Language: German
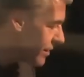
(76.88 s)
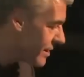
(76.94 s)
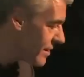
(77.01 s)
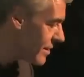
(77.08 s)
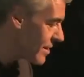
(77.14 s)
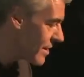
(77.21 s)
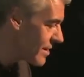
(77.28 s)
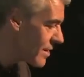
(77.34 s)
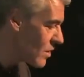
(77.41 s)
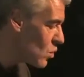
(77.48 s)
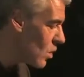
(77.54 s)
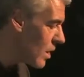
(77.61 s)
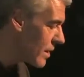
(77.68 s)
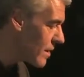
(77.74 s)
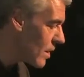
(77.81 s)
diese
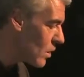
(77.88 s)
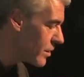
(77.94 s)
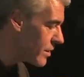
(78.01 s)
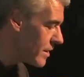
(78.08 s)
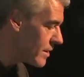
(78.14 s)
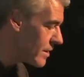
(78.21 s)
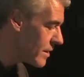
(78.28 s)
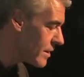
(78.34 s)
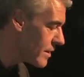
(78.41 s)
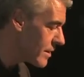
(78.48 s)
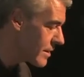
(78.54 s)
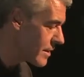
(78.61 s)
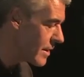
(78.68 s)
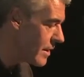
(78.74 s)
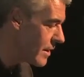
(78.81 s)
Tastatur hat auch
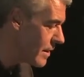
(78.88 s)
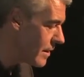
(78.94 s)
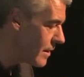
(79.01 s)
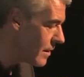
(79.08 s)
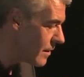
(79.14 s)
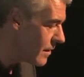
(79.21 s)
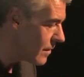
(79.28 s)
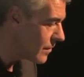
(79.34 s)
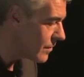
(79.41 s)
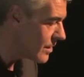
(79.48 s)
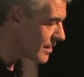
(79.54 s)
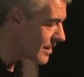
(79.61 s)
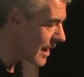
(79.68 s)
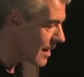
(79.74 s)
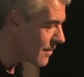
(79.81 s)
dieses äh,
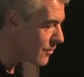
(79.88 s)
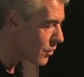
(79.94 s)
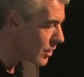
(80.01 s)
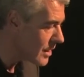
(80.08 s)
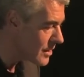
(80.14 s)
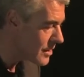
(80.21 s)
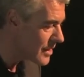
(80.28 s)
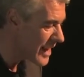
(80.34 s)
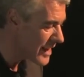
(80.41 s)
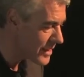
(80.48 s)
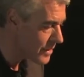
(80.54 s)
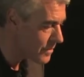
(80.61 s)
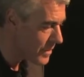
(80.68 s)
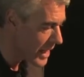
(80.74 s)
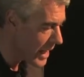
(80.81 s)
diesen ivorit
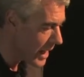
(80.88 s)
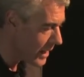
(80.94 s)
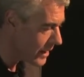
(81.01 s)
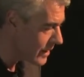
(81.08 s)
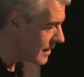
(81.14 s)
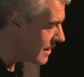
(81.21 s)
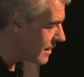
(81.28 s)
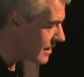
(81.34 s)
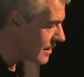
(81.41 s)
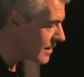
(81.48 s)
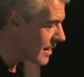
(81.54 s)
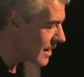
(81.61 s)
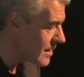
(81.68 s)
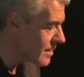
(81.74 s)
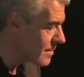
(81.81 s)
tastenbelag Das
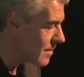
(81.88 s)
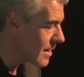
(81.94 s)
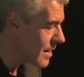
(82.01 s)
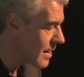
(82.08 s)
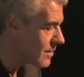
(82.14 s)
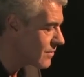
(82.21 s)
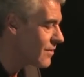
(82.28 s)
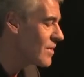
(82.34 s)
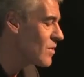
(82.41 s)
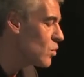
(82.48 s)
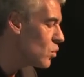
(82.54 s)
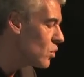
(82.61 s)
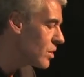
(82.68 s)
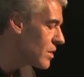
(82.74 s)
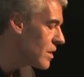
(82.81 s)
heißt, man hat
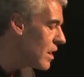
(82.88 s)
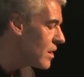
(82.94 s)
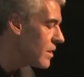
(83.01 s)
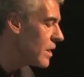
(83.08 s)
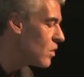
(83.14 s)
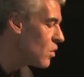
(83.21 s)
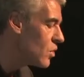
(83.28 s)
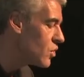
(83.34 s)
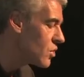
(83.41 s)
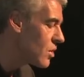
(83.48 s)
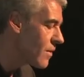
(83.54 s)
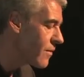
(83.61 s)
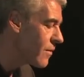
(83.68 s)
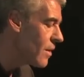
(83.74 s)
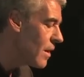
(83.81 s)
versucht, den
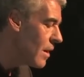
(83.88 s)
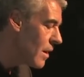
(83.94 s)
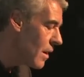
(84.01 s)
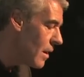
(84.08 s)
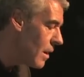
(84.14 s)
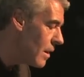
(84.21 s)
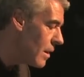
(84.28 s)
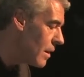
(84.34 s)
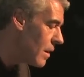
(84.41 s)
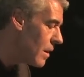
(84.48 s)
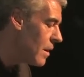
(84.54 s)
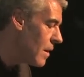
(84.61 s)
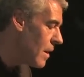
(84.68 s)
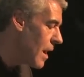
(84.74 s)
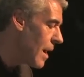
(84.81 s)
Kunststoff äh,
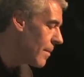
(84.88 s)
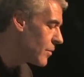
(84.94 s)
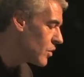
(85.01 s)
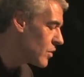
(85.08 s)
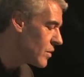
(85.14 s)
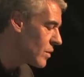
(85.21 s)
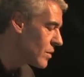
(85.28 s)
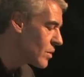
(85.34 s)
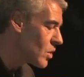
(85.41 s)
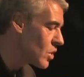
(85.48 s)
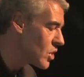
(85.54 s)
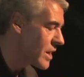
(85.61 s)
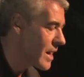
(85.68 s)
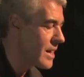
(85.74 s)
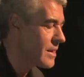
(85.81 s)
haptisch so zu
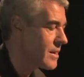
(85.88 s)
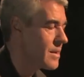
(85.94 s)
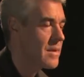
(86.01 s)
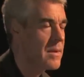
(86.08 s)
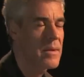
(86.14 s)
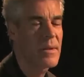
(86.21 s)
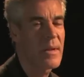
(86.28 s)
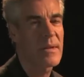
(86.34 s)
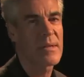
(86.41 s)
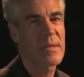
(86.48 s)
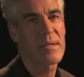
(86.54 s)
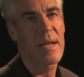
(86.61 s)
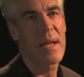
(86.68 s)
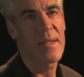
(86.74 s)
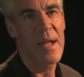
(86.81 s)
gestalten, dass
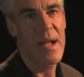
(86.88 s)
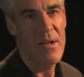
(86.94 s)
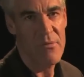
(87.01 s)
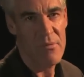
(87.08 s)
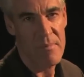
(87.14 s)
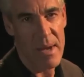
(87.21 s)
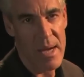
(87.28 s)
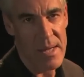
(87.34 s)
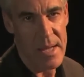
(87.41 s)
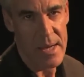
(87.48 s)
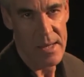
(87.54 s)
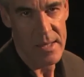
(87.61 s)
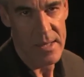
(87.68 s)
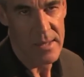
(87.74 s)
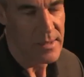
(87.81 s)
es an Elfenbein
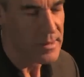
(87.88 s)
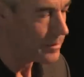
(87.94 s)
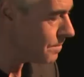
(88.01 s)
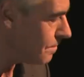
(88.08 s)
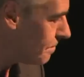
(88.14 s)
erinnert.